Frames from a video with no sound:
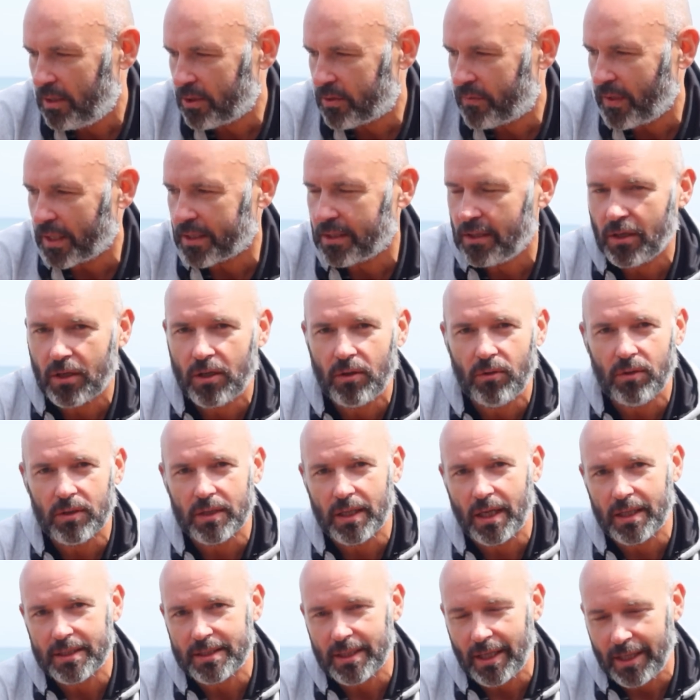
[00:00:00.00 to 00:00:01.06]
świat naokoło
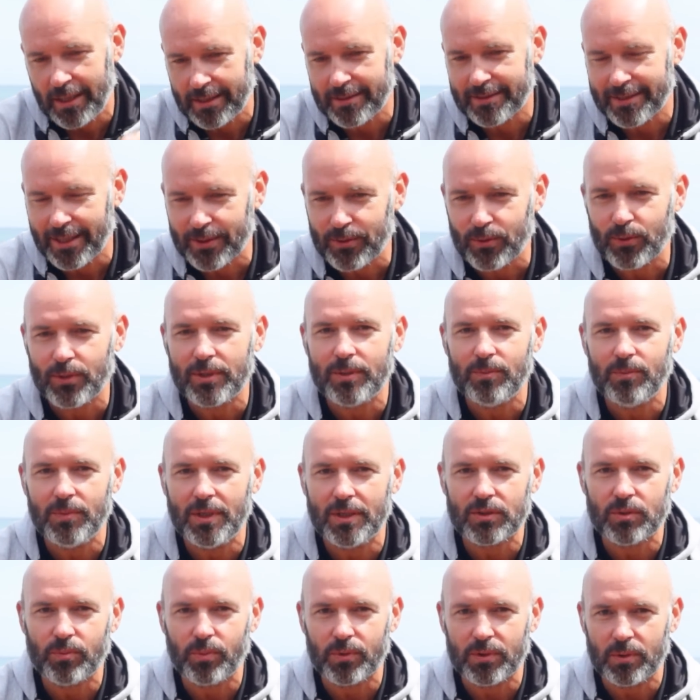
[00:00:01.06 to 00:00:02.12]
nas, ale na drugim
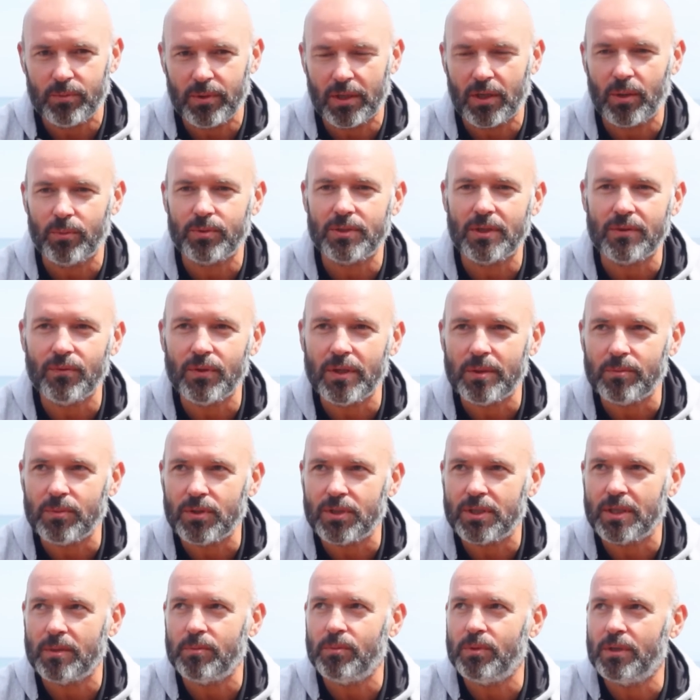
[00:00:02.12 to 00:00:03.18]
miejscu po tym, jak obserwujemy
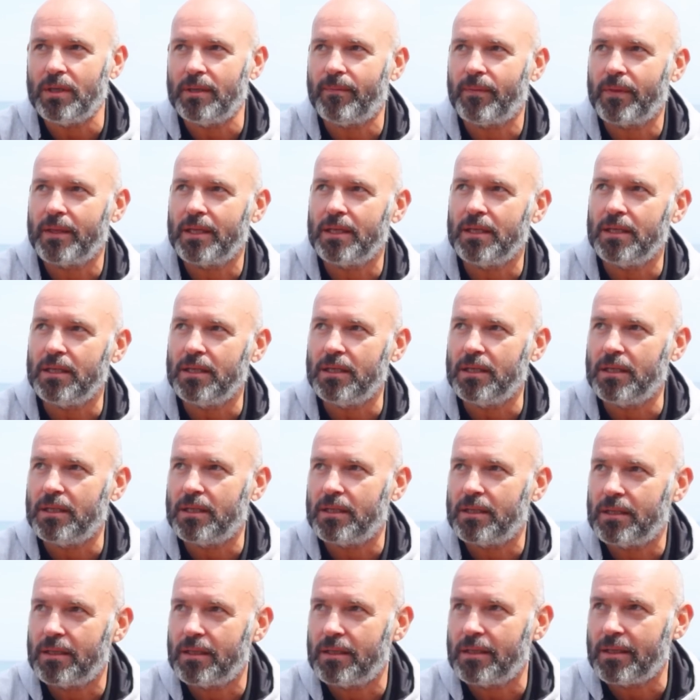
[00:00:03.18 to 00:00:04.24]
siebie. I
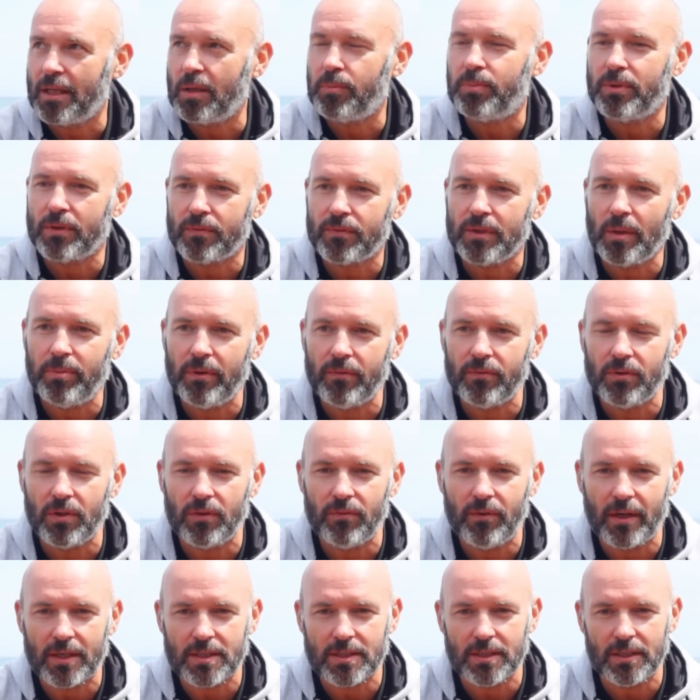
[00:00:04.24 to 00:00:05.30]
najpierw na
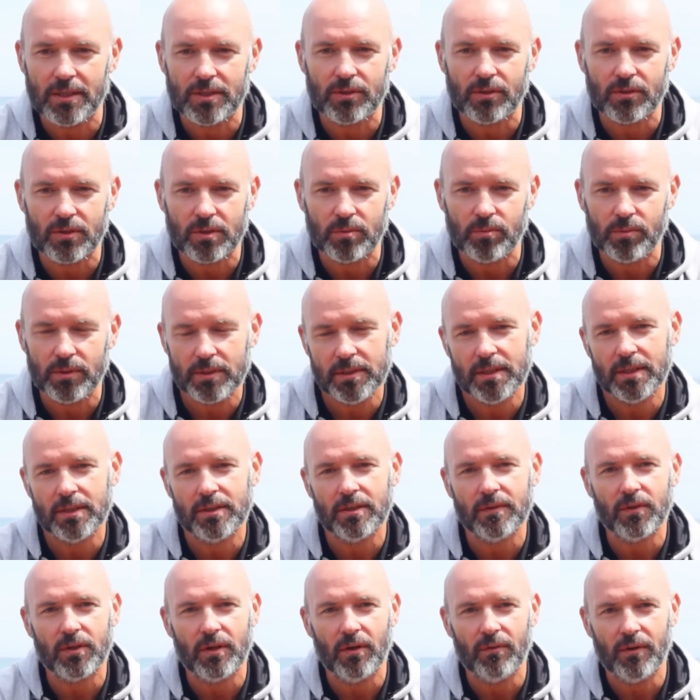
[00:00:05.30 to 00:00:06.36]
pewno ważne jest to, żeby
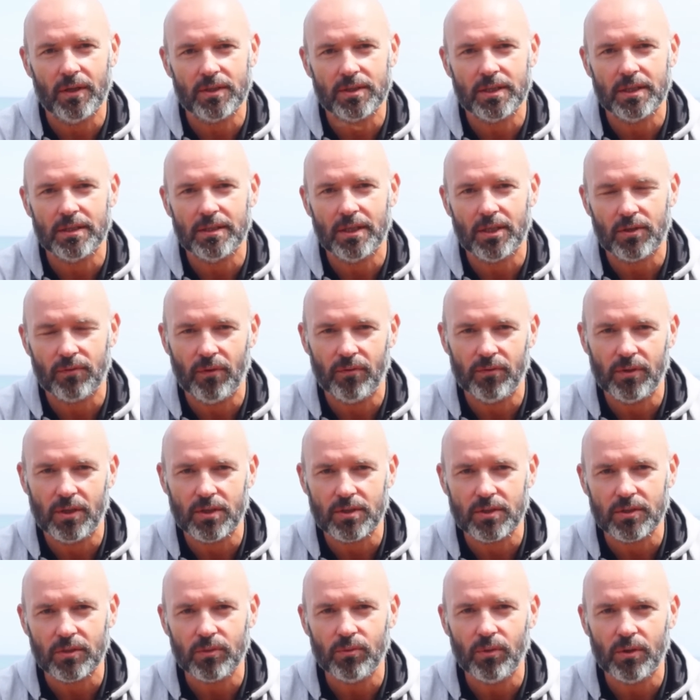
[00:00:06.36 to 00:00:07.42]
zidentyfikować ten nasz
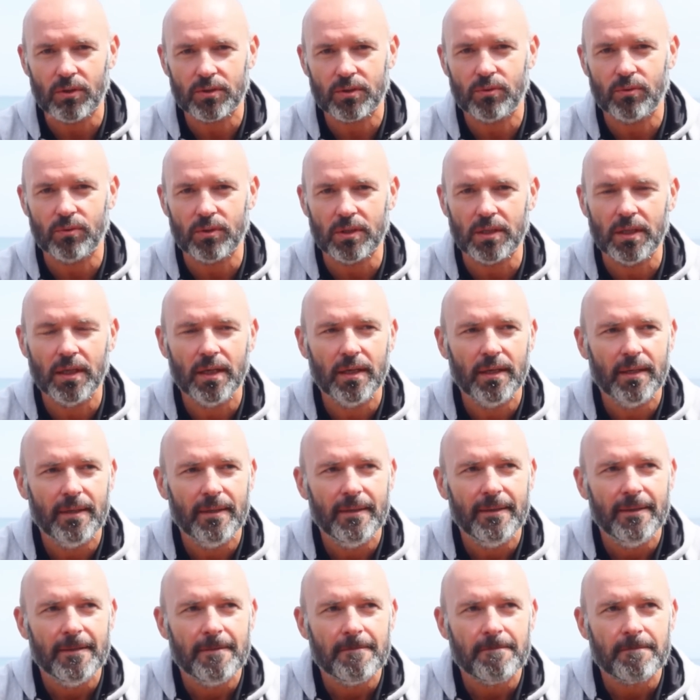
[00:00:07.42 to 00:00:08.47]
wewnętrzny głos, który,
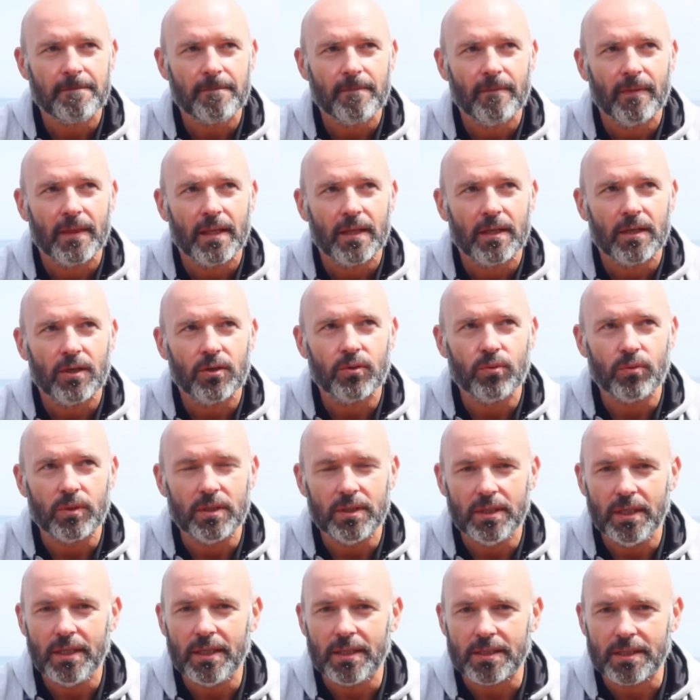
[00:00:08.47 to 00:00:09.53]

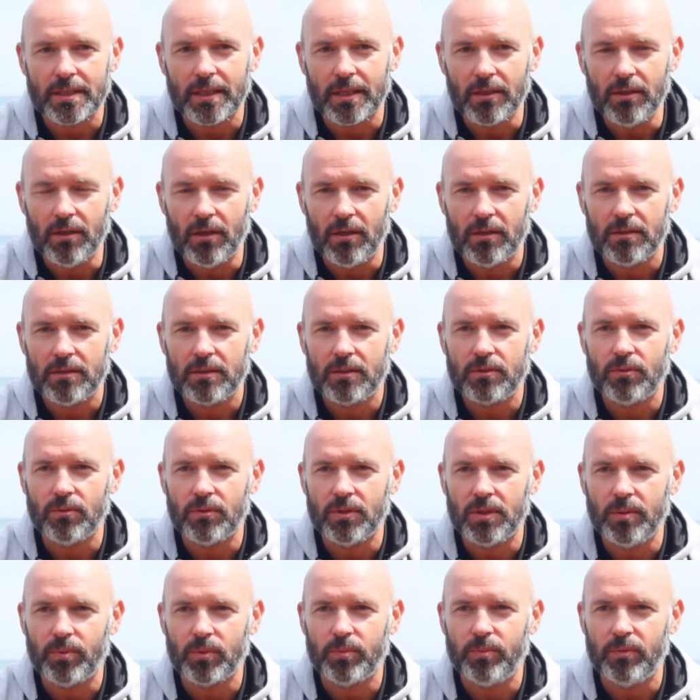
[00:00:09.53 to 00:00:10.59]
który nie jest ego,
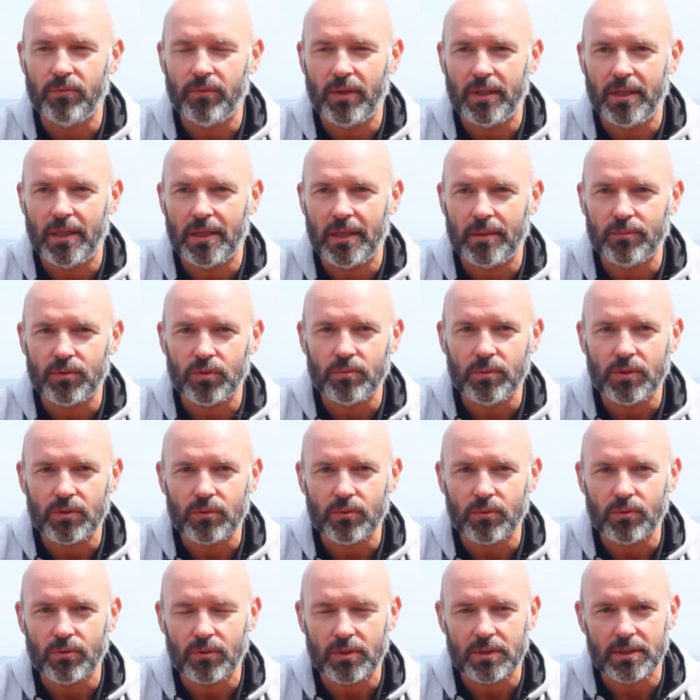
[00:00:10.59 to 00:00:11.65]
który nie podpowiada nam z
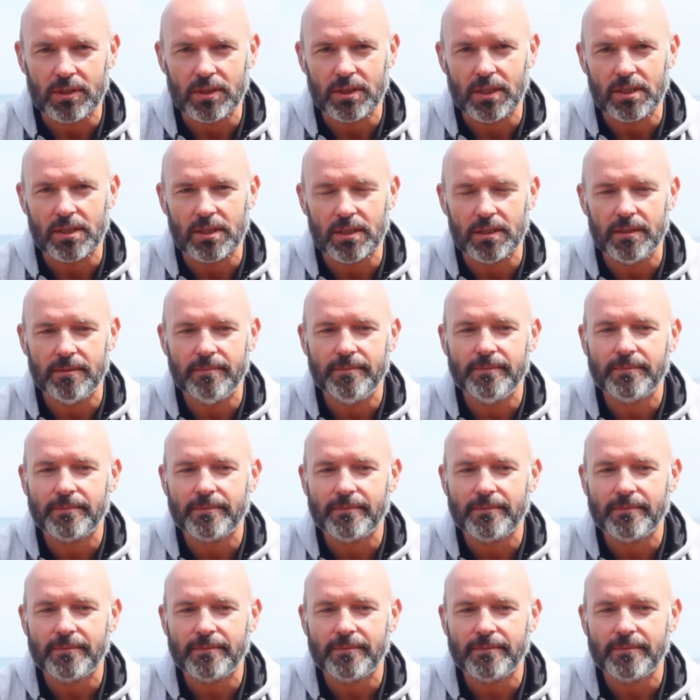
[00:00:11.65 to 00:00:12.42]
umysłu różnych rzeczy.